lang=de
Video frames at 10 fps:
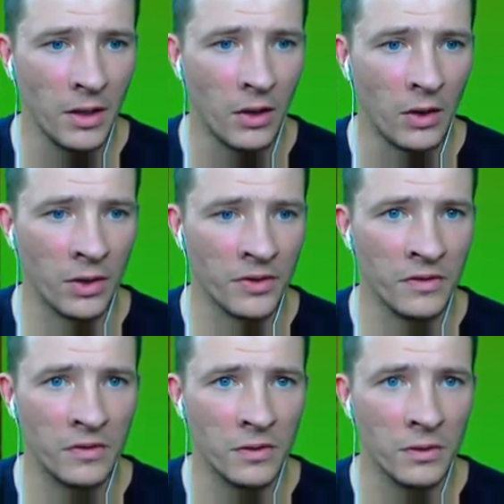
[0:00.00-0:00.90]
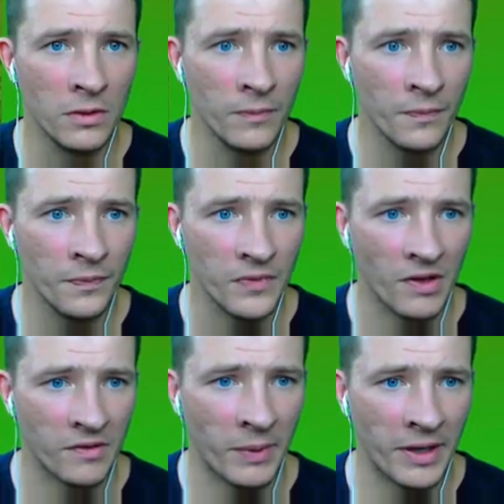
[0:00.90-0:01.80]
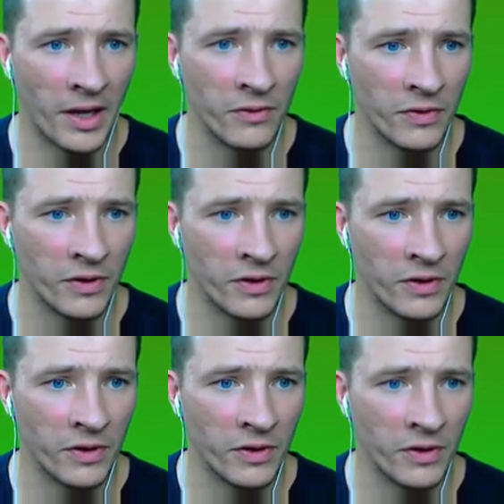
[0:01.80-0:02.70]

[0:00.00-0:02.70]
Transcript: Und dass man da einfach wirklich